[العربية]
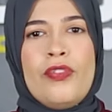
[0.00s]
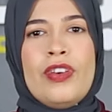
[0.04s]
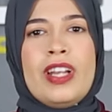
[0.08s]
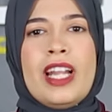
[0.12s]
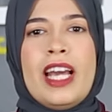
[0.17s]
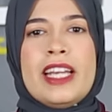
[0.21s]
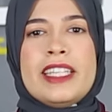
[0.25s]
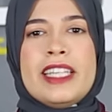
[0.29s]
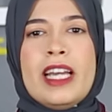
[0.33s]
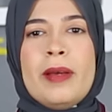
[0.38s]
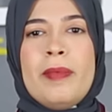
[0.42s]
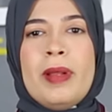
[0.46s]
في
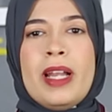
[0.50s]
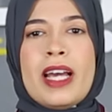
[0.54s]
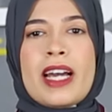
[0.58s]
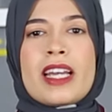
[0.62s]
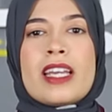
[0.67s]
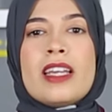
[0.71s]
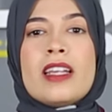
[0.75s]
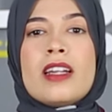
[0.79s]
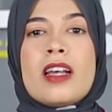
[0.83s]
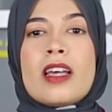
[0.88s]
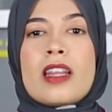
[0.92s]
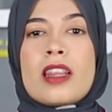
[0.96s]
الأيام
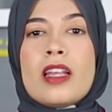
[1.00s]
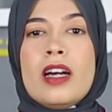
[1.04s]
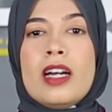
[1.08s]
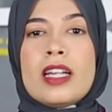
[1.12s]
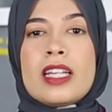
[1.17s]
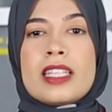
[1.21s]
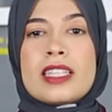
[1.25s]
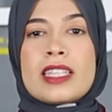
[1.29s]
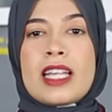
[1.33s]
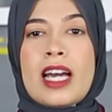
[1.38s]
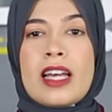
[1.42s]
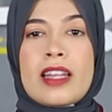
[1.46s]
الأخيرة
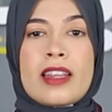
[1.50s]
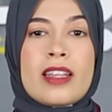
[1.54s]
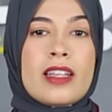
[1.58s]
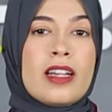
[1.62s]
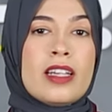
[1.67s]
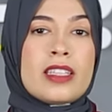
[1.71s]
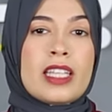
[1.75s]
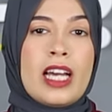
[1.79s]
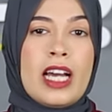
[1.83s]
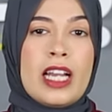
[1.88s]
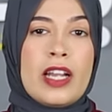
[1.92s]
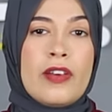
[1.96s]
ظهرت
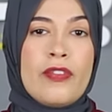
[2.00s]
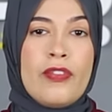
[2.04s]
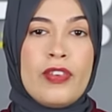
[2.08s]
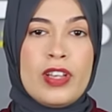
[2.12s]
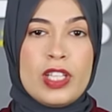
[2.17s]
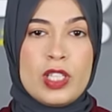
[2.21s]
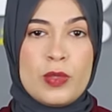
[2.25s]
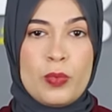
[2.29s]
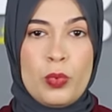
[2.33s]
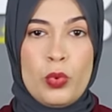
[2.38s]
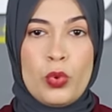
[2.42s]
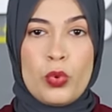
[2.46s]
تحذيرات على
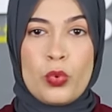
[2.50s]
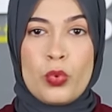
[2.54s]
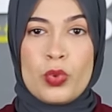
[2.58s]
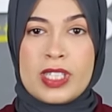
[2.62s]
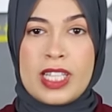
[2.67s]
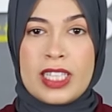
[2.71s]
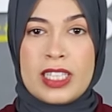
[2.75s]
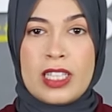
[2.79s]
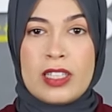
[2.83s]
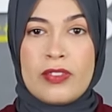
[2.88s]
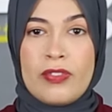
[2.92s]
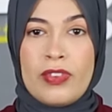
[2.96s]
فيسبوك
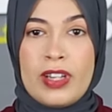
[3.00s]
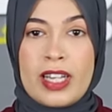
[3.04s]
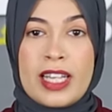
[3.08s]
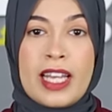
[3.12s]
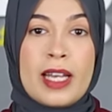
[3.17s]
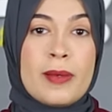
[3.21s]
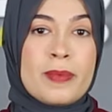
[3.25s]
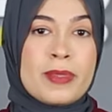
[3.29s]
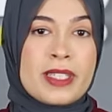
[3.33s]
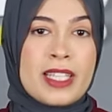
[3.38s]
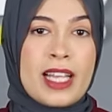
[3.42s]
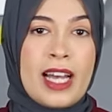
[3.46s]
وزادت في
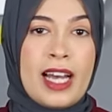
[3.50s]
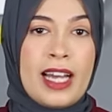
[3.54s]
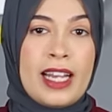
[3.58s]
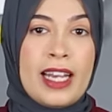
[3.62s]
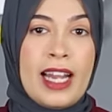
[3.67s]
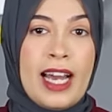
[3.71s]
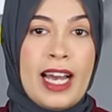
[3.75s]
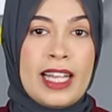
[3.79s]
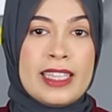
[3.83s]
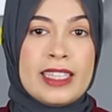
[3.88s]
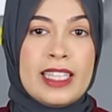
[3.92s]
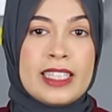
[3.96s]
الكام ساعة
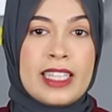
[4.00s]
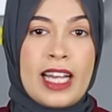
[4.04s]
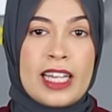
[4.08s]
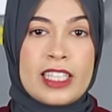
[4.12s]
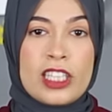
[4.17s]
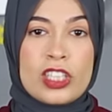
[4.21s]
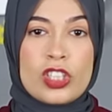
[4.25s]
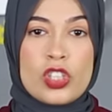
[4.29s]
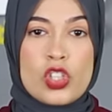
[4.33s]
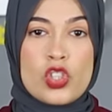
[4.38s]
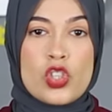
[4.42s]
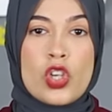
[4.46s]
اللي عدت
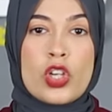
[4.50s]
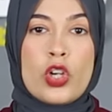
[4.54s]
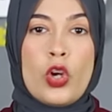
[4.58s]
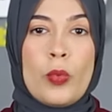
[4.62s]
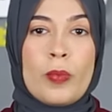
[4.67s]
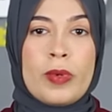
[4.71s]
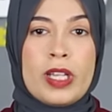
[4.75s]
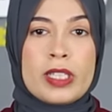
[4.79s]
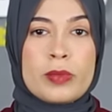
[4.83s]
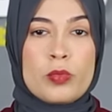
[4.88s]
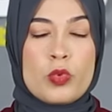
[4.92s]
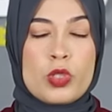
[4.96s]
عن انتشار
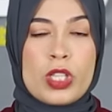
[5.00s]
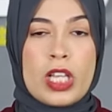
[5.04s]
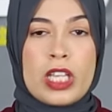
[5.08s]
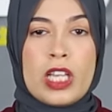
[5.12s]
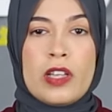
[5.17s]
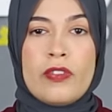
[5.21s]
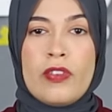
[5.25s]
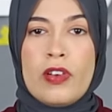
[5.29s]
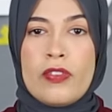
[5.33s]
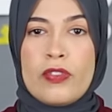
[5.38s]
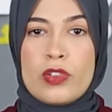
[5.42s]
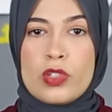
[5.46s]
عملات
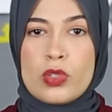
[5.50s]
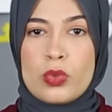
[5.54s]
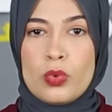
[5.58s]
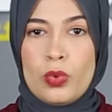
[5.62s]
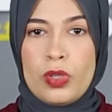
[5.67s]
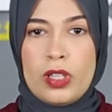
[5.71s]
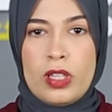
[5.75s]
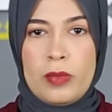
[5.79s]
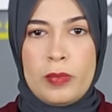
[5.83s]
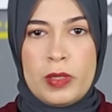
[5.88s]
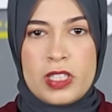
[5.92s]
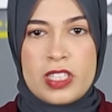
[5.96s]
مزيفة في السوق
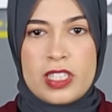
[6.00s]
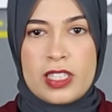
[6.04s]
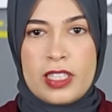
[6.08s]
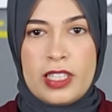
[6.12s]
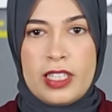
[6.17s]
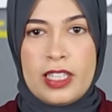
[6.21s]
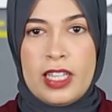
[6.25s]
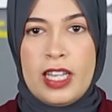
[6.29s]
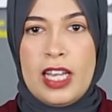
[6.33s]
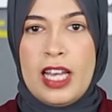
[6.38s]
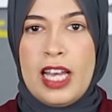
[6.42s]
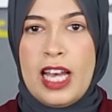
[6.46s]

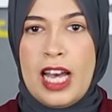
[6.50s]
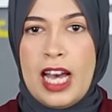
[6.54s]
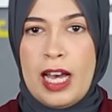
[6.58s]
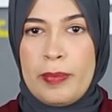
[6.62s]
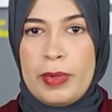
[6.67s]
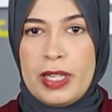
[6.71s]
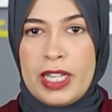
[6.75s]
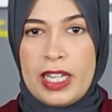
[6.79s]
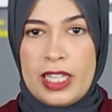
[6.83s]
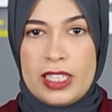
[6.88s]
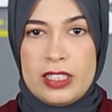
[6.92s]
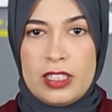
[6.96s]
المصري
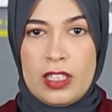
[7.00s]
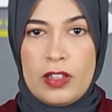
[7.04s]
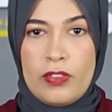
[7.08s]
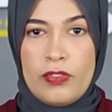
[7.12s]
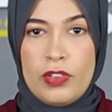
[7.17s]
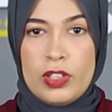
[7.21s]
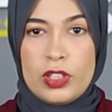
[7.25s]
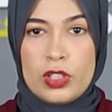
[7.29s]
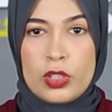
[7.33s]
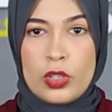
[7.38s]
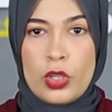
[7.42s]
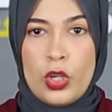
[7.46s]
قبل عيد
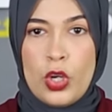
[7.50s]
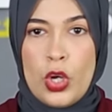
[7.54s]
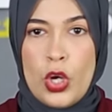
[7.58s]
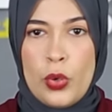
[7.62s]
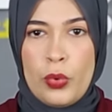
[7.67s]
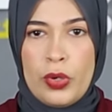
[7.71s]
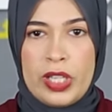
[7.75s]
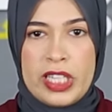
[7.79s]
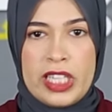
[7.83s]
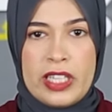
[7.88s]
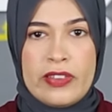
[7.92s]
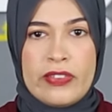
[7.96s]
الفطر
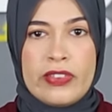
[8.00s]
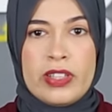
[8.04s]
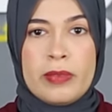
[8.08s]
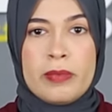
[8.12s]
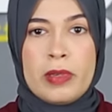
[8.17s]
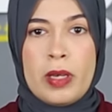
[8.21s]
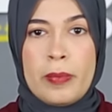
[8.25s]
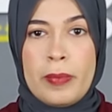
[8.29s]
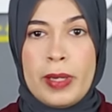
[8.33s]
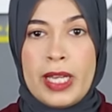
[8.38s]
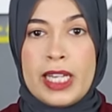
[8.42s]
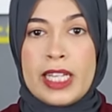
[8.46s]
وإن في
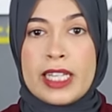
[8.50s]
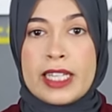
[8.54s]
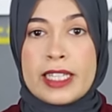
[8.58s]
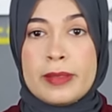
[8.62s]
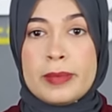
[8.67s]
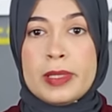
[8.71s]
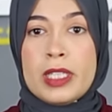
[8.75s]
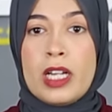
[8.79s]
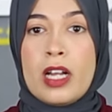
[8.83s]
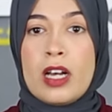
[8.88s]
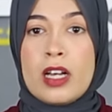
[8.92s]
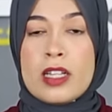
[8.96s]
مبالغ
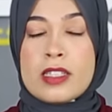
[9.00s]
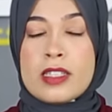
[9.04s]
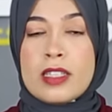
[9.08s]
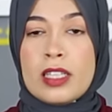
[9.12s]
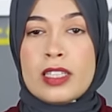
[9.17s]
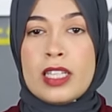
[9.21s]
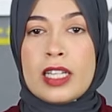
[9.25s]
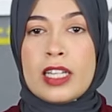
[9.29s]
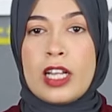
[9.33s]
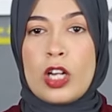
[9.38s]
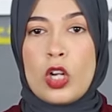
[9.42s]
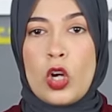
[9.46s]
كبيرة
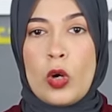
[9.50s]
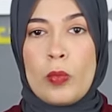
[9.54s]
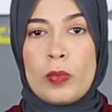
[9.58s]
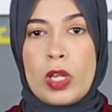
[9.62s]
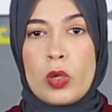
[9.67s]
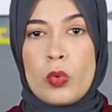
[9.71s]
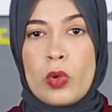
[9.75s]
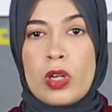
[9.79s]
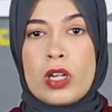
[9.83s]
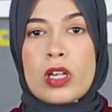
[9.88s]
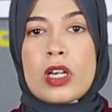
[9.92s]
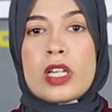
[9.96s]
خاصة العملة
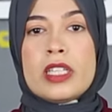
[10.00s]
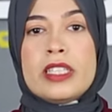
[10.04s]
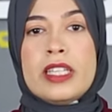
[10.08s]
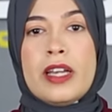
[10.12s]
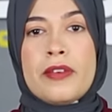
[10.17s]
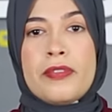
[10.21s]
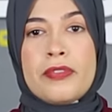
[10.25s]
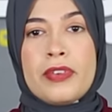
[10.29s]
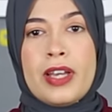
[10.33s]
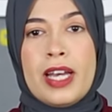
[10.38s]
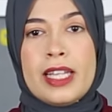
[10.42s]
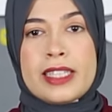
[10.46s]
الورقية
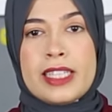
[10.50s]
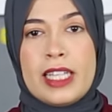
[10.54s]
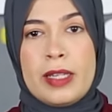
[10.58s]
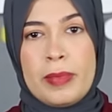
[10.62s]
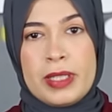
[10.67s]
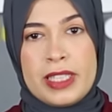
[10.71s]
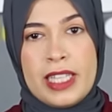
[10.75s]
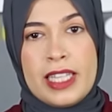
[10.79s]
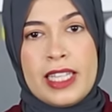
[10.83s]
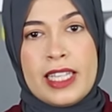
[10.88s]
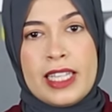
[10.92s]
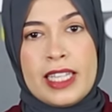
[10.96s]
فئة ال
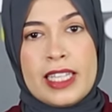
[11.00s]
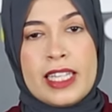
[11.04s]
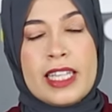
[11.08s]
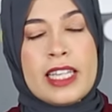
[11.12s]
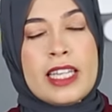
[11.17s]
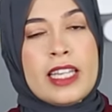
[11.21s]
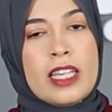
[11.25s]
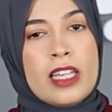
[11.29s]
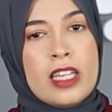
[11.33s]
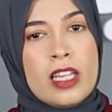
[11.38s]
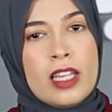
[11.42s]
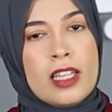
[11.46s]
200
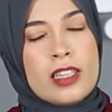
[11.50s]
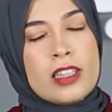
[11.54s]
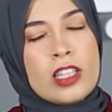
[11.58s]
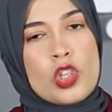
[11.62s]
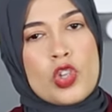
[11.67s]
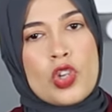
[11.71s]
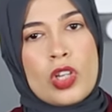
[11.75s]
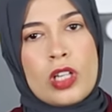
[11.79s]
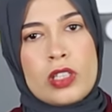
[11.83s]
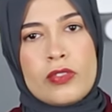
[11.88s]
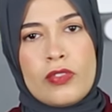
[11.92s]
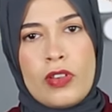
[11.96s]
جنيه
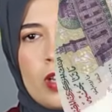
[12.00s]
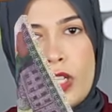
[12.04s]
انتشرت